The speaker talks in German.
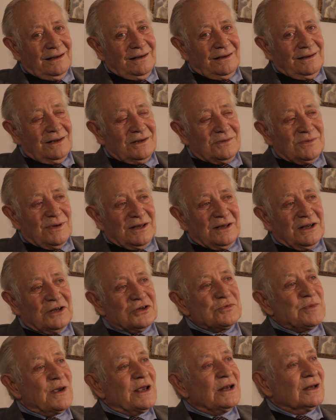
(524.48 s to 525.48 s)
Das war
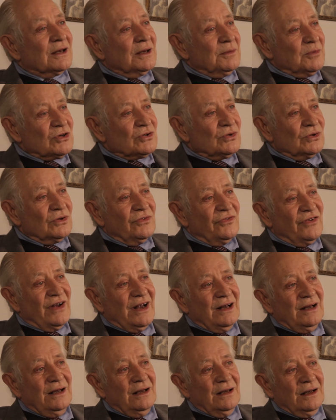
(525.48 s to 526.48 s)
dann später nicht mehr so der
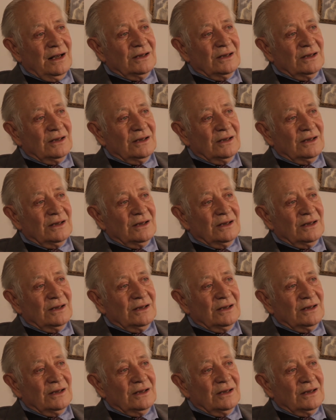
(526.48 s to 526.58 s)
Fall.